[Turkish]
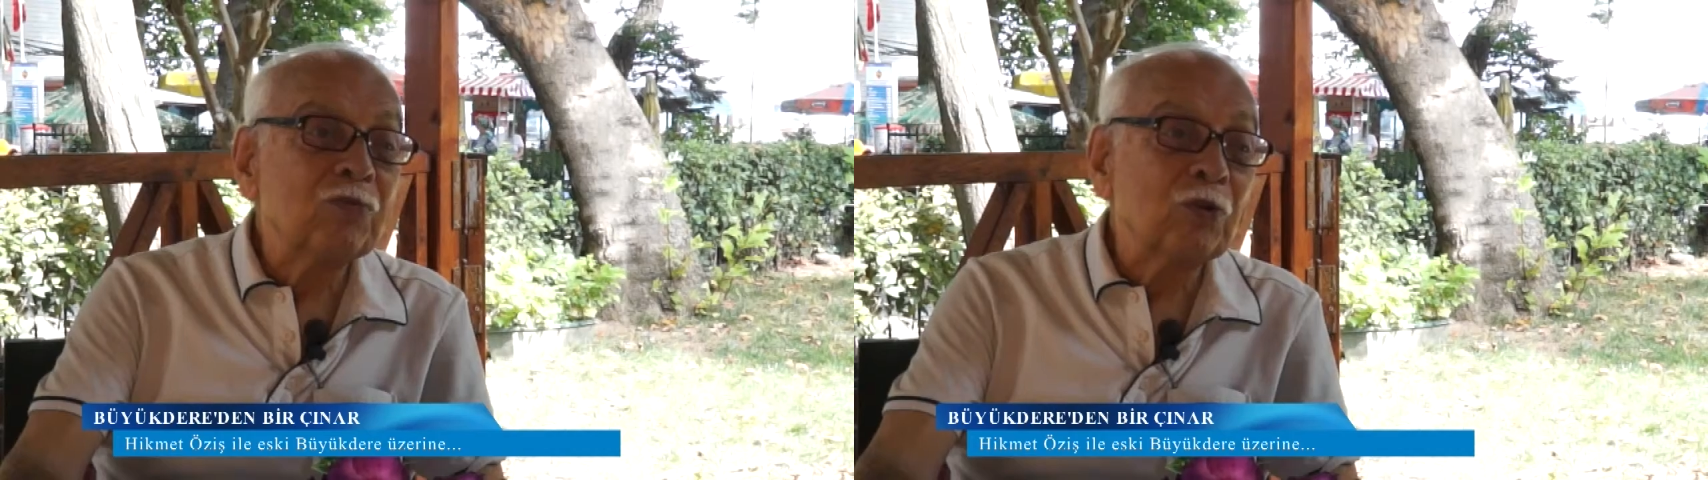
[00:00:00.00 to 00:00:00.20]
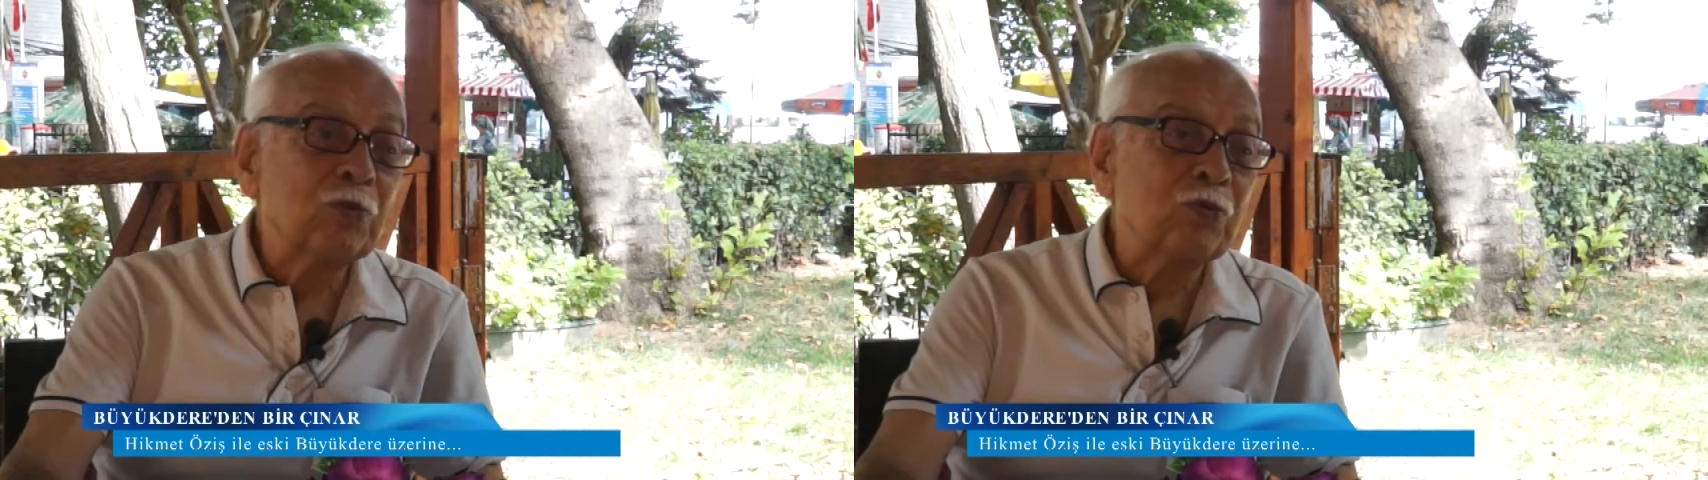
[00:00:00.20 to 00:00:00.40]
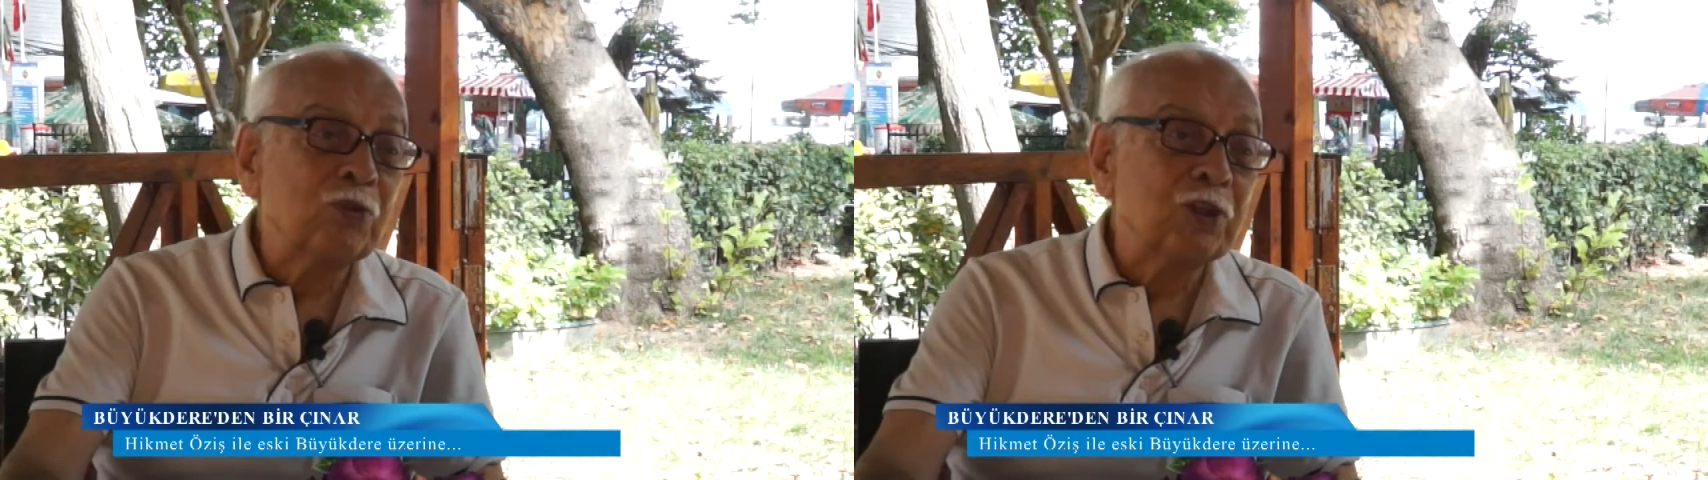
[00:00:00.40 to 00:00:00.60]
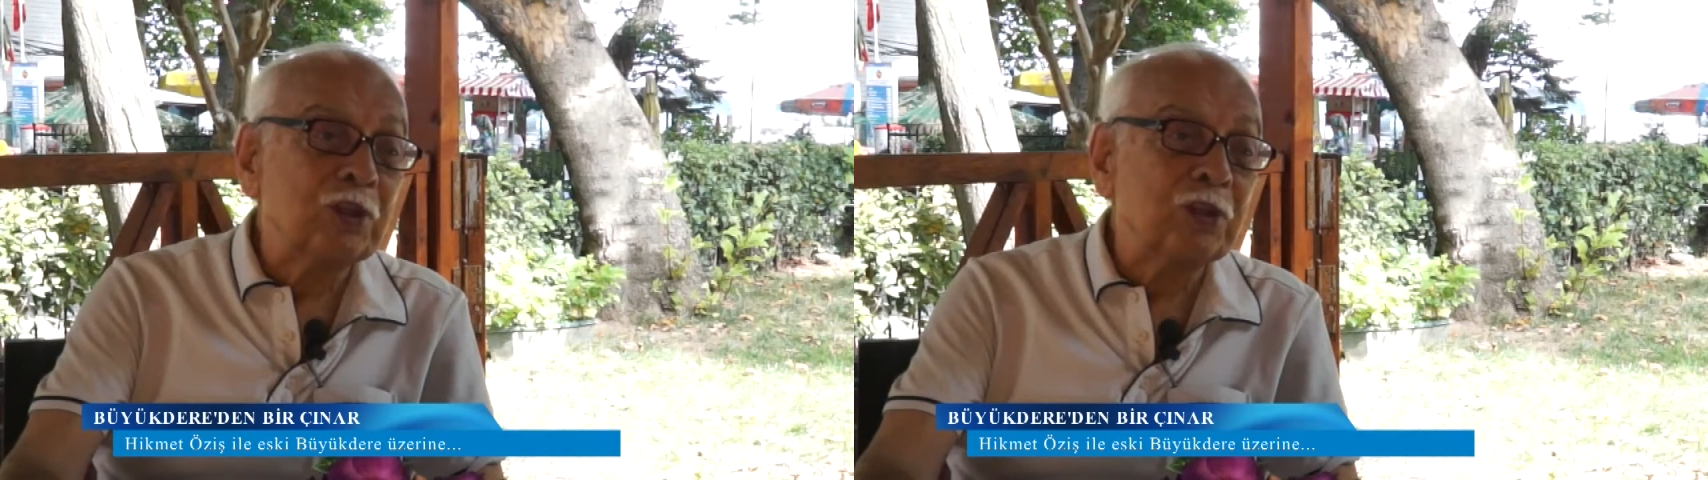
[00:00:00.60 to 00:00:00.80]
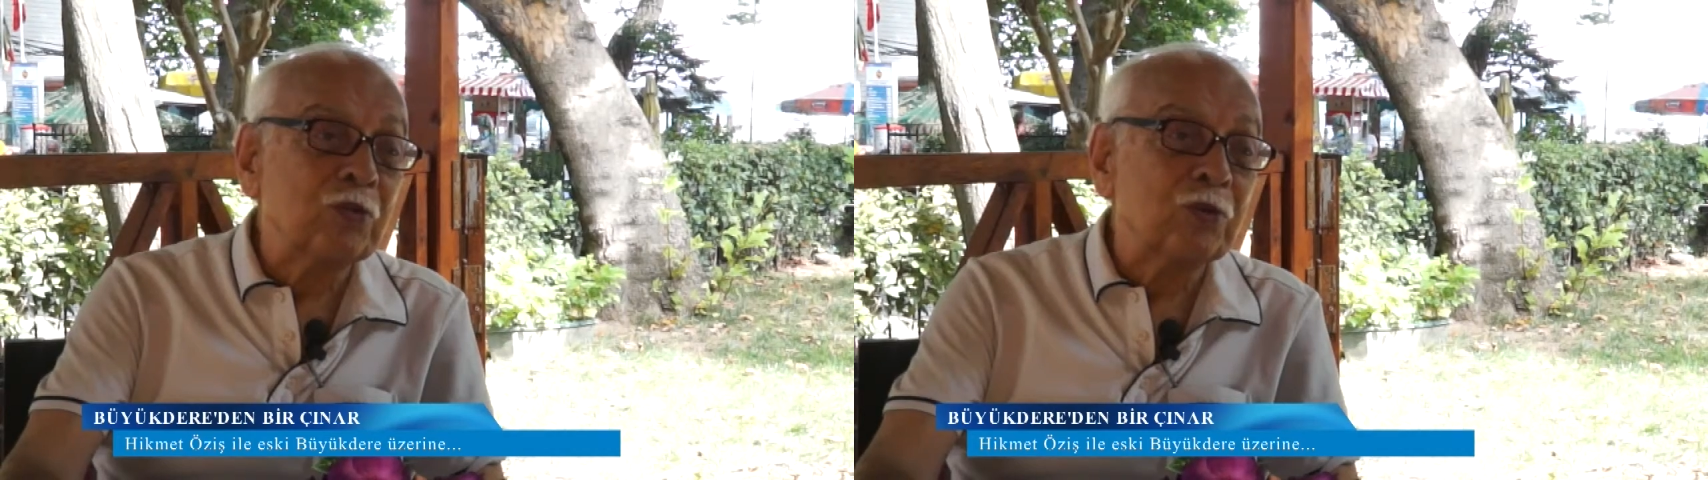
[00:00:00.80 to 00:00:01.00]
çok büyük
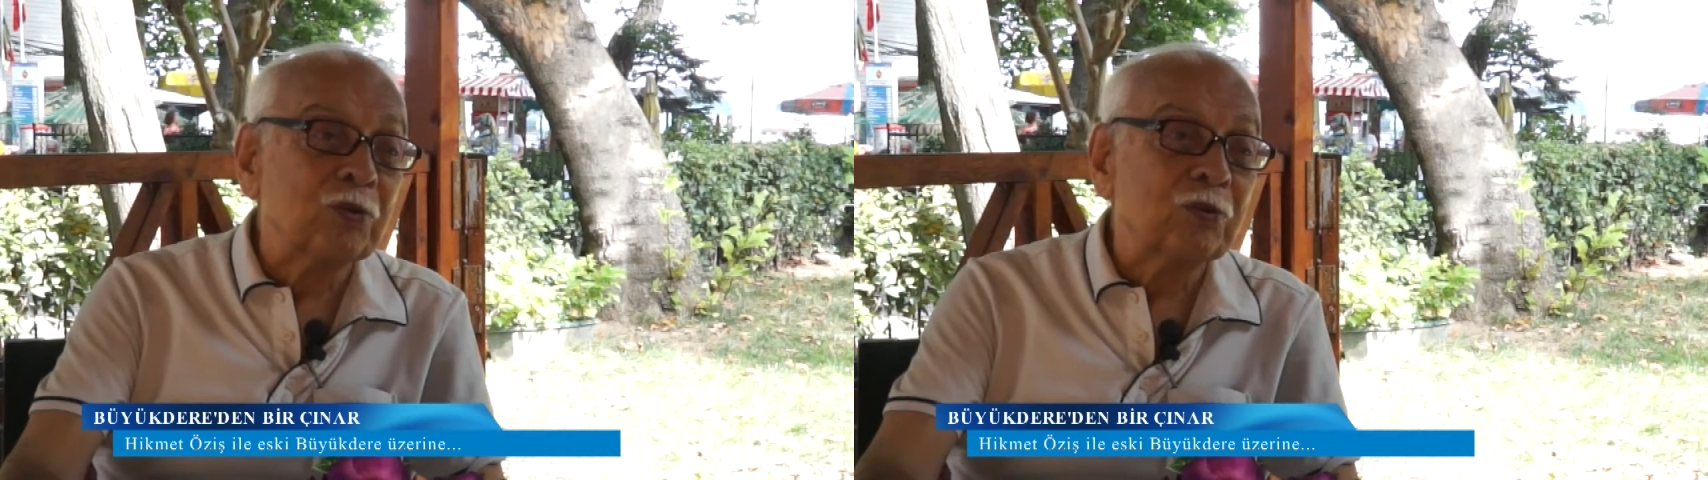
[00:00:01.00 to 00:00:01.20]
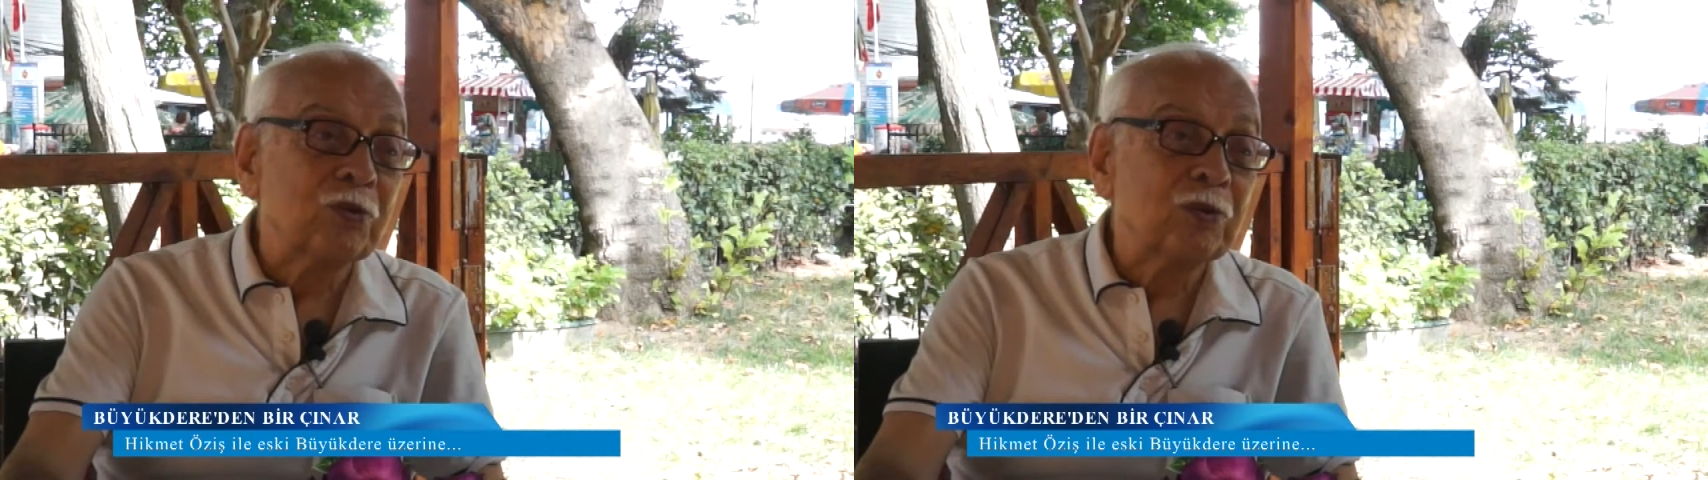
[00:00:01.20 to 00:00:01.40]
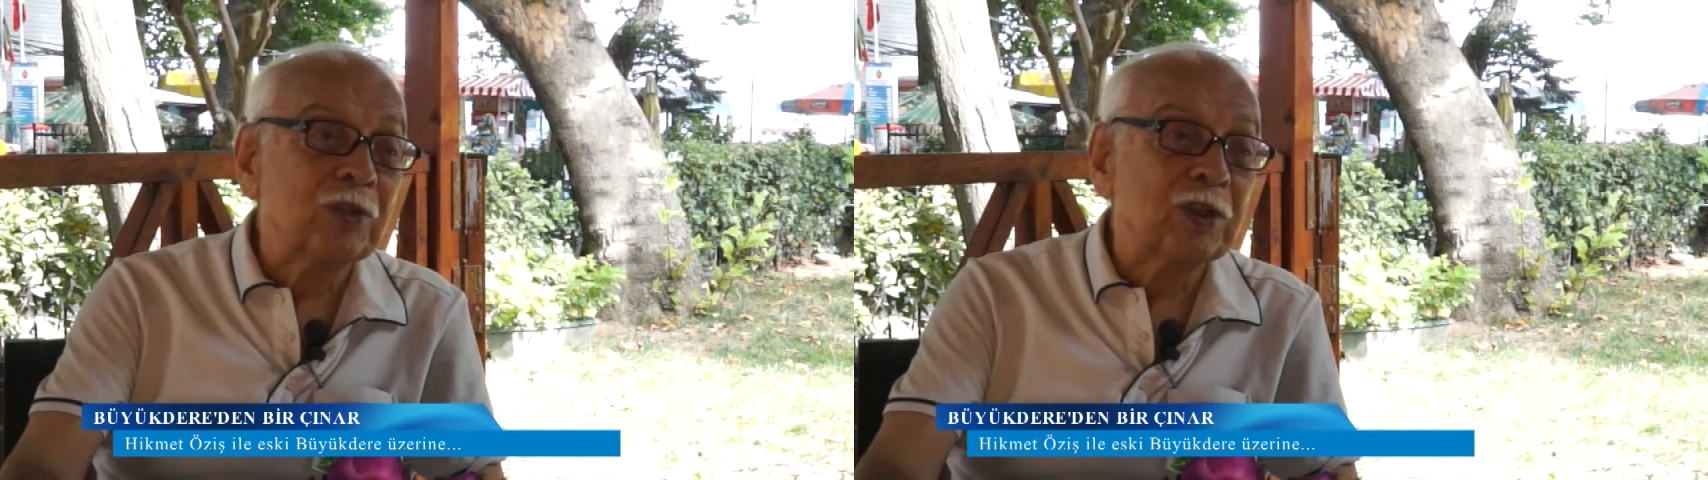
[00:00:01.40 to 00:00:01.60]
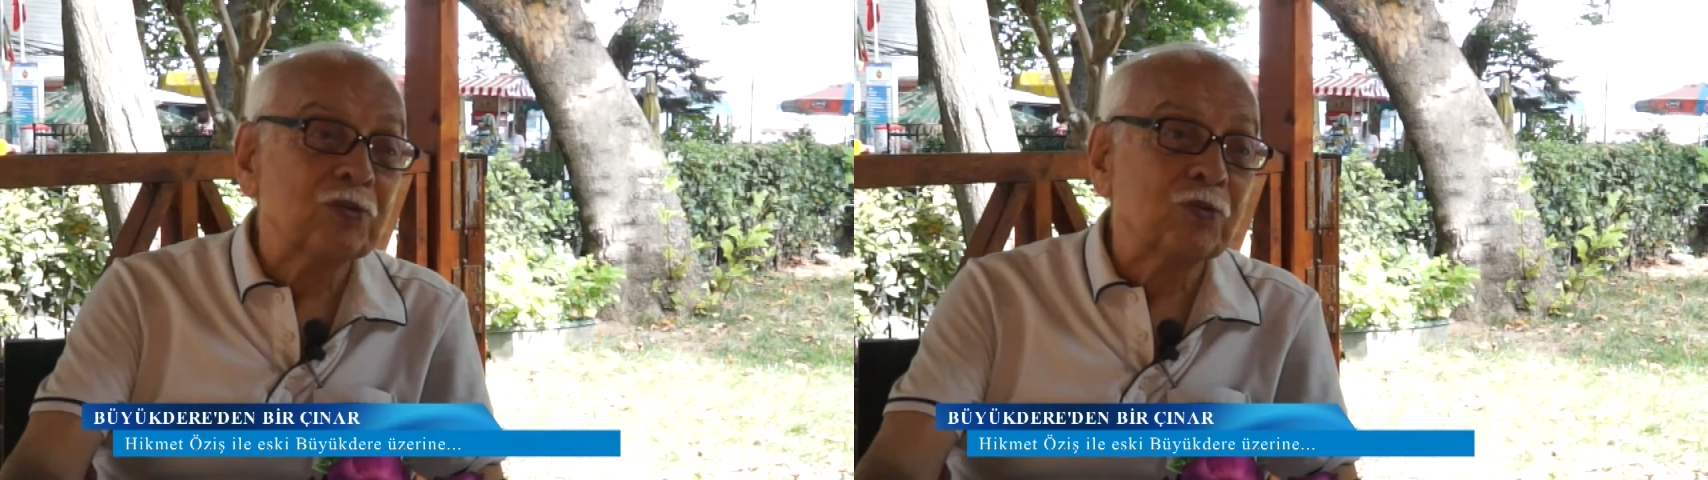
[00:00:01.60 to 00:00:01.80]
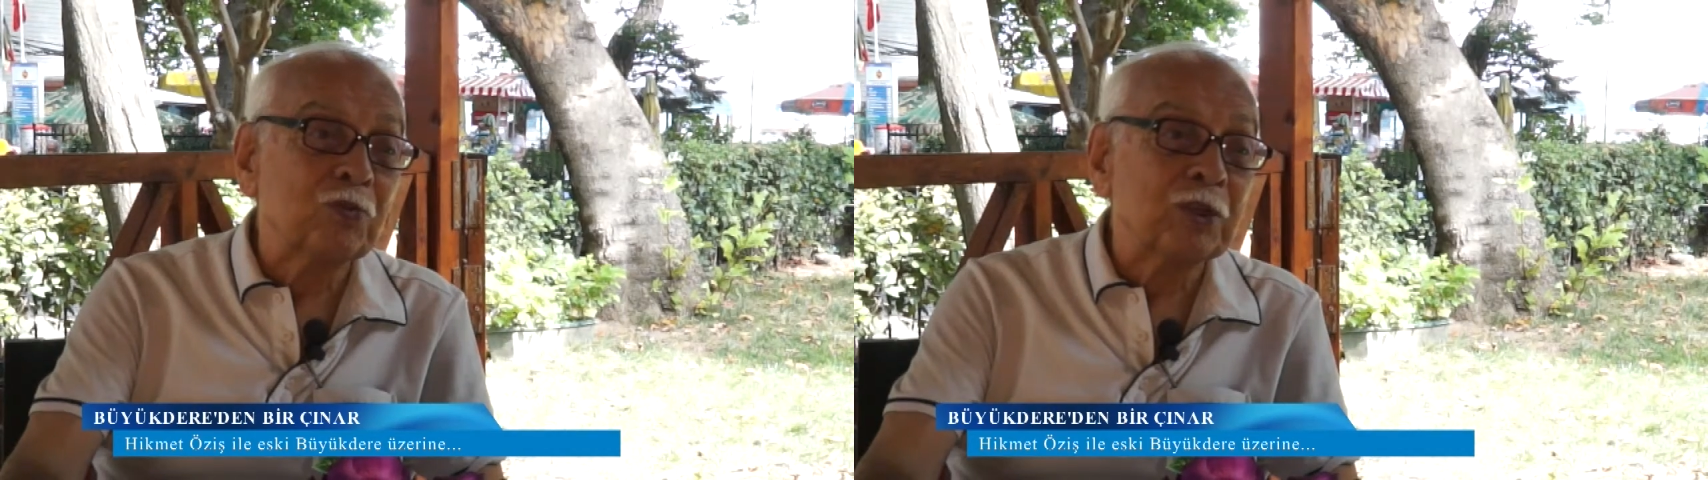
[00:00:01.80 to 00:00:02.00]
ilgi gördü. Eksik